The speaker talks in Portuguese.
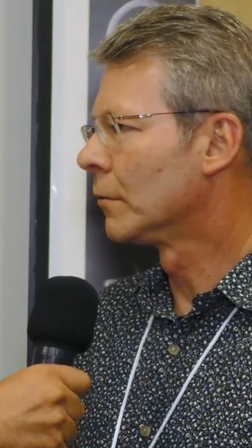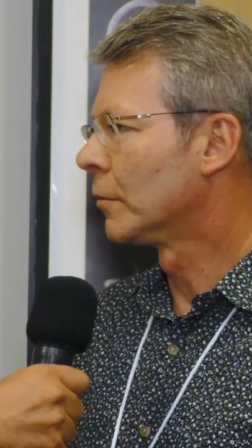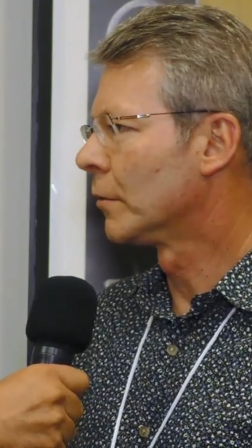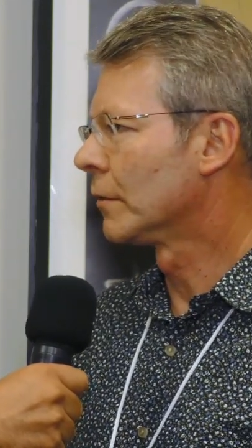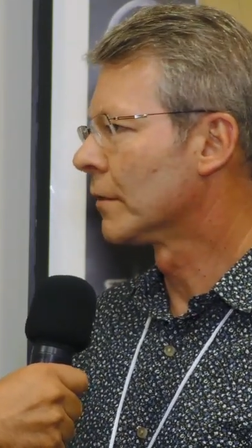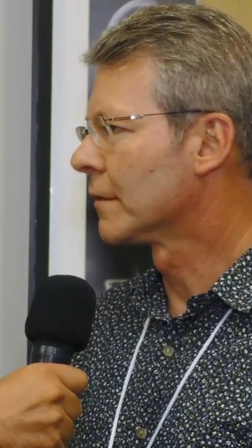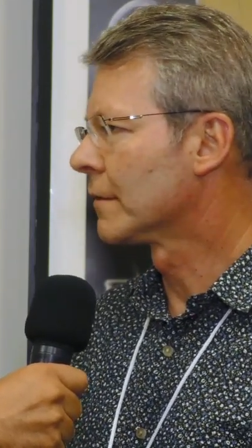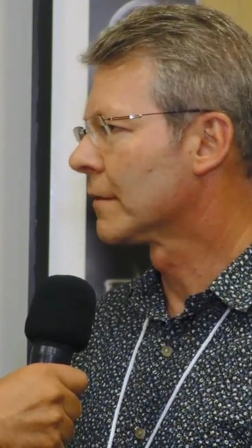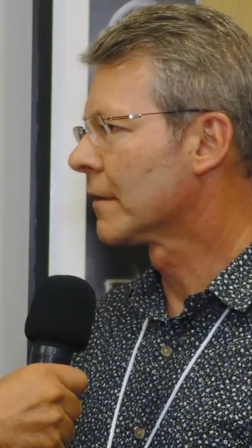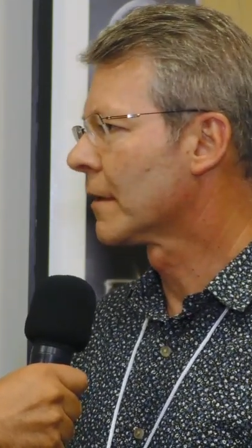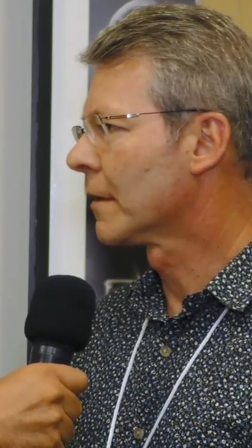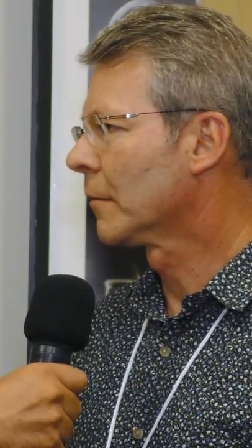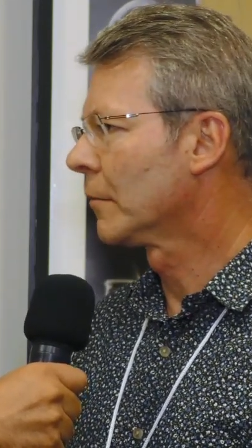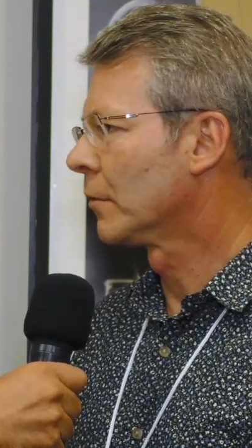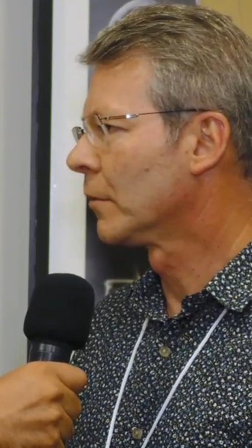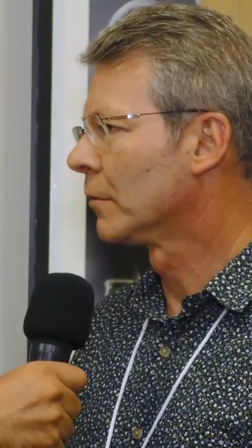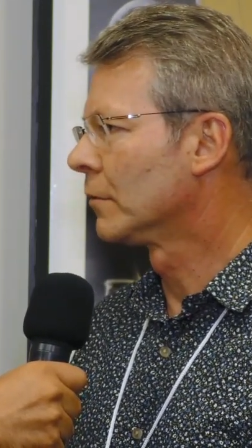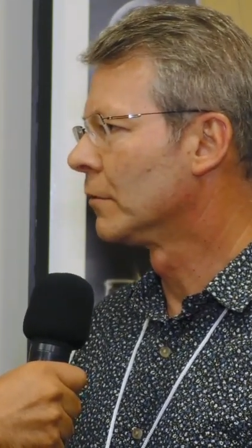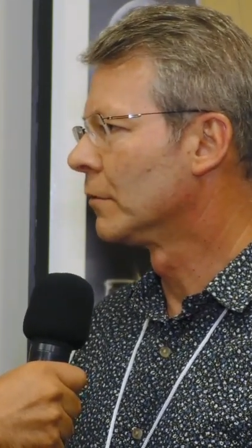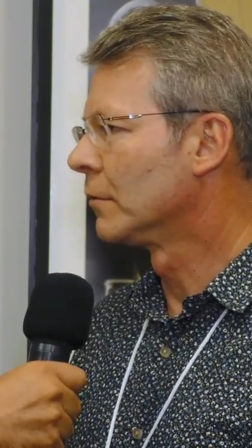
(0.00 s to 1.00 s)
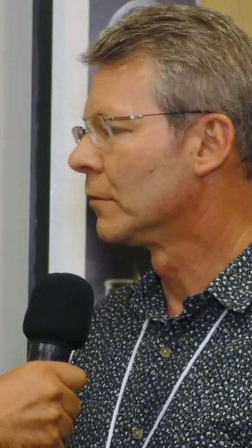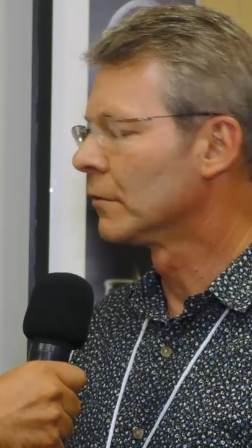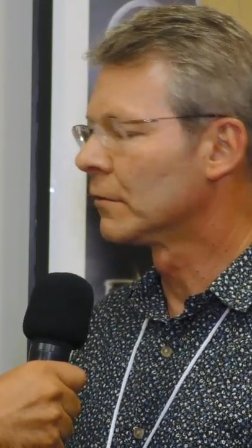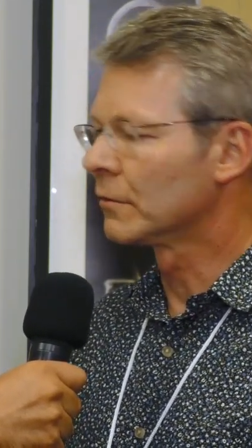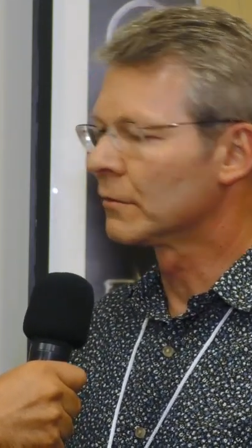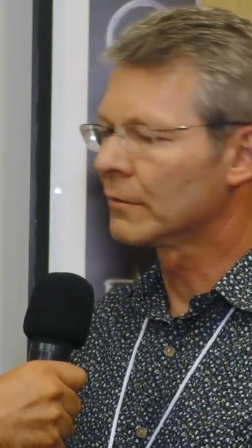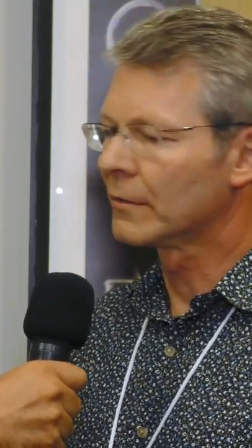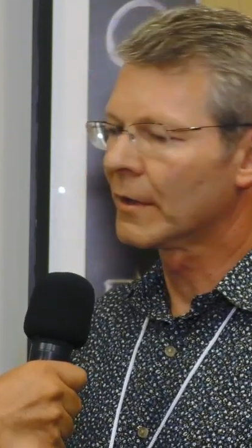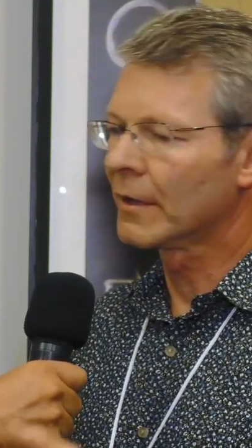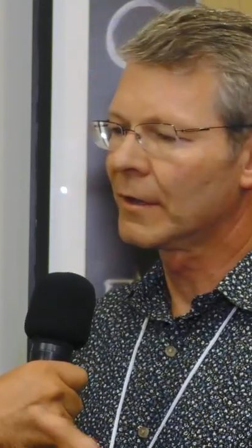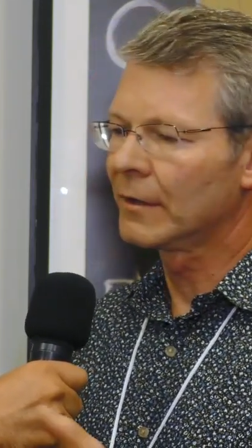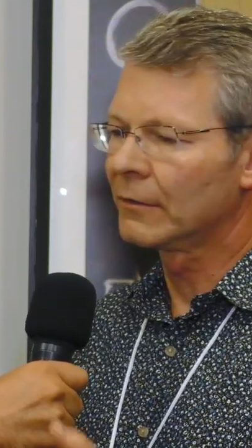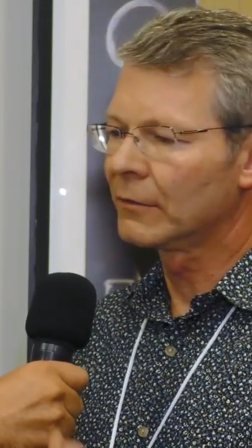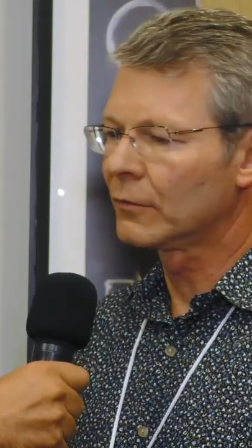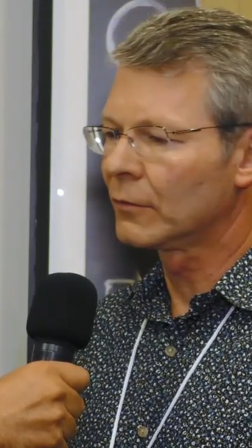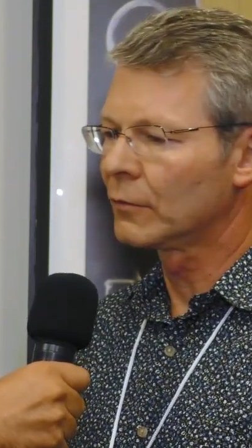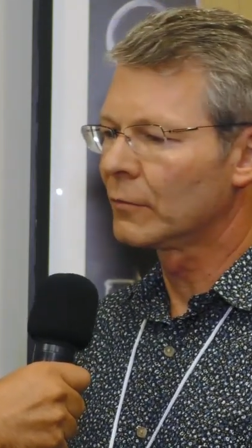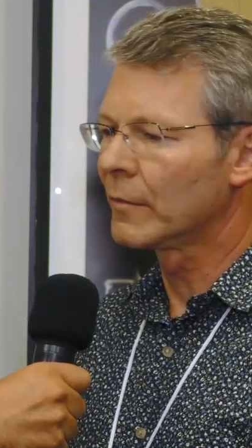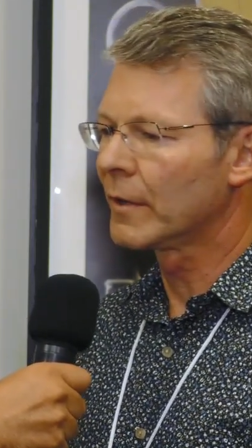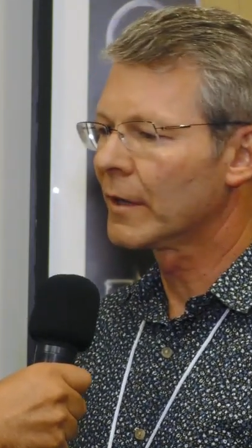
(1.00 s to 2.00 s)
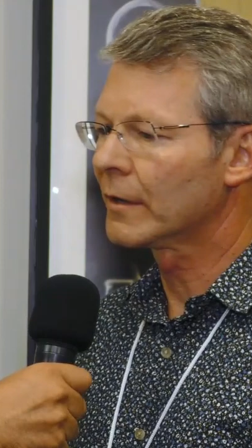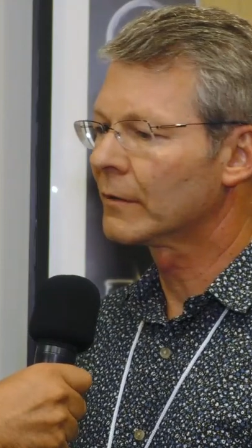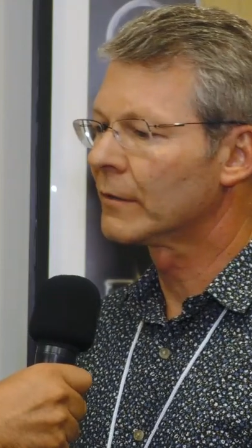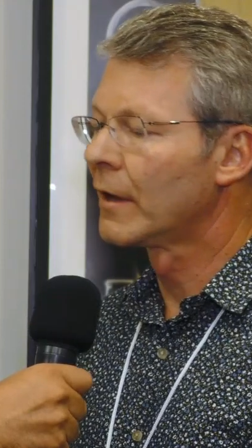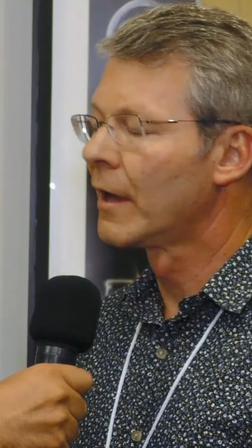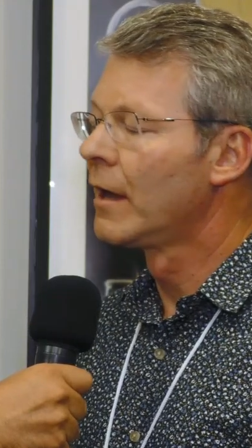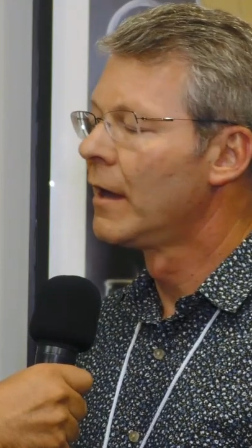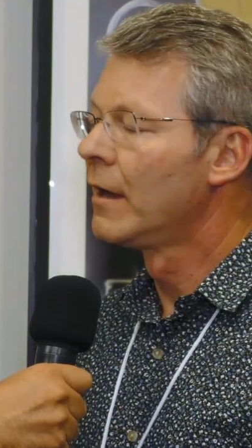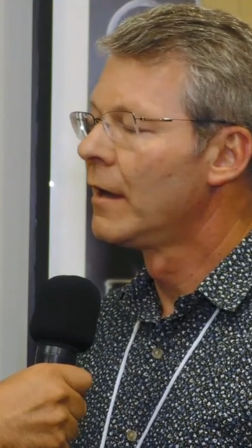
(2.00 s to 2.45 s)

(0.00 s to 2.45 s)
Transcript: por exemplo, ou em outros né, instrumentos,